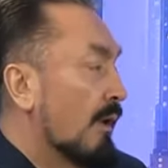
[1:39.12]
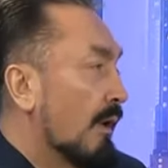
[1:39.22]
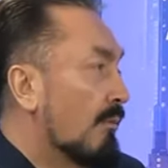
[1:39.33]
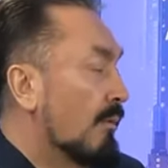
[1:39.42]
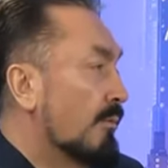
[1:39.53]

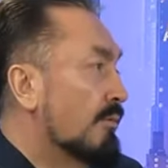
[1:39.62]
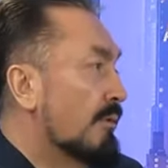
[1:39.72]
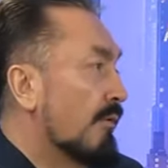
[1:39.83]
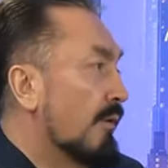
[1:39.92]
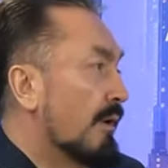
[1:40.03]
Ama bu
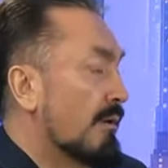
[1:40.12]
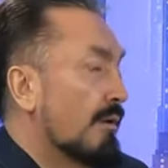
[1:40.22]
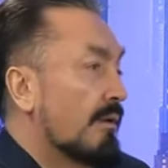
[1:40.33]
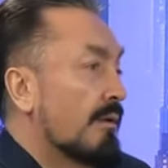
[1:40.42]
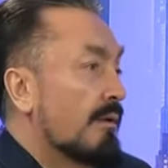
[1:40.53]
sefer
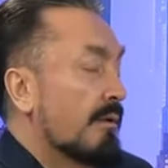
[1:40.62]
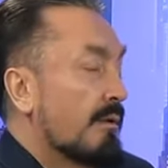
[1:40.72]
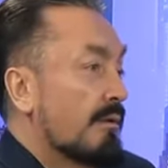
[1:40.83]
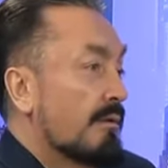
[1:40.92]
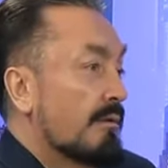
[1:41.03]

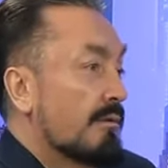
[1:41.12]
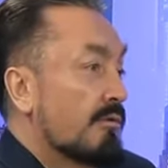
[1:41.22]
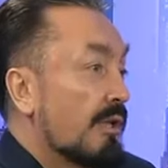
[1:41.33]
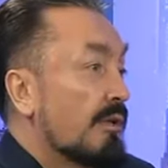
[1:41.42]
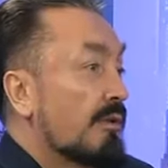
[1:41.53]

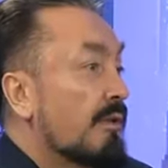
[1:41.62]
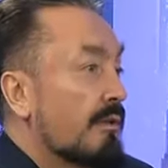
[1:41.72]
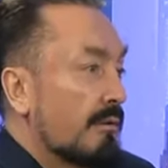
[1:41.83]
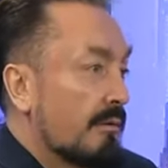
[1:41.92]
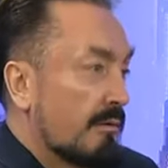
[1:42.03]

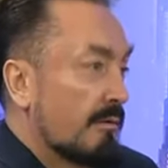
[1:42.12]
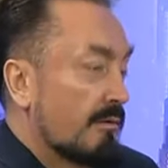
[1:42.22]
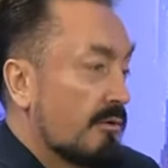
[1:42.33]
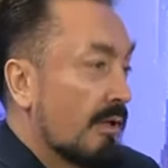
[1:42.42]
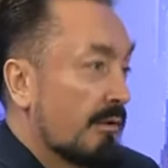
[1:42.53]
çetin
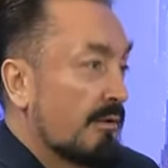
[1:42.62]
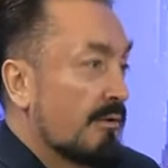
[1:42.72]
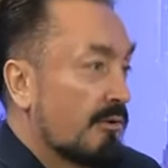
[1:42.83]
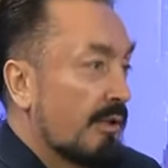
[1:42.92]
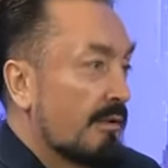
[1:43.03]

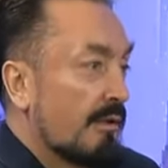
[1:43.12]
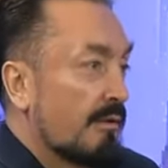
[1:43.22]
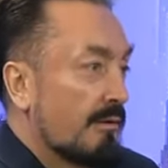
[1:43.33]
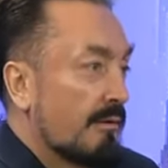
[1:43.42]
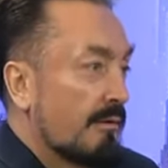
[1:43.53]
çattığı şeytanın.
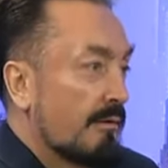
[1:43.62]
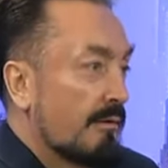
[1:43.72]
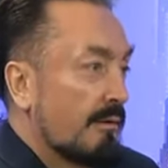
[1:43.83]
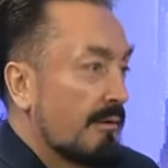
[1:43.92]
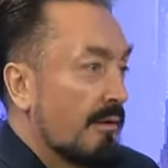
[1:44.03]

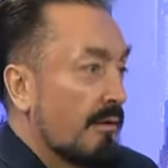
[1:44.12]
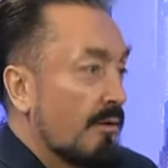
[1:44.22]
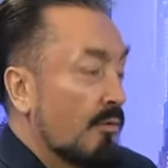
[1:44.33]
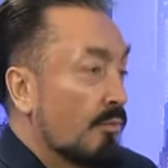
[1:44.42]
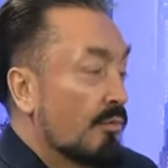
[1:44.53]
Evet.
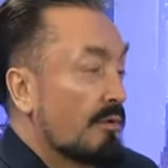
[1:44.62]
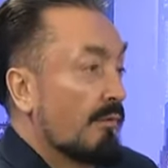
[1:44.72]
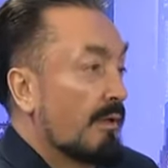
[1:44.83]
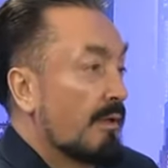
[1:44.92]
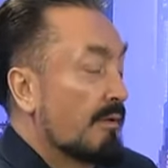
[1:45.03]
Bu
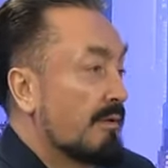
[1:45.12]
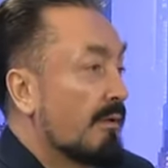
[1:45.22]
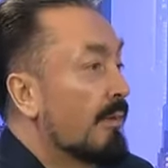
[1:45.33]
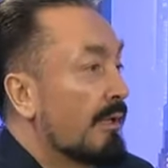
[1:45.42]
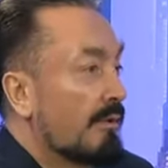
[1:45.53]
sefer
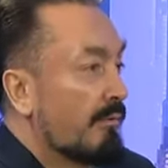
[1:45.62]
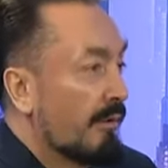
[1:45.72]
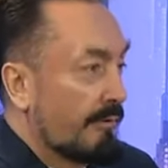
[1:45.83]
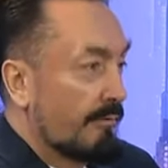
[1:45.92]
karşısında Mehdi var.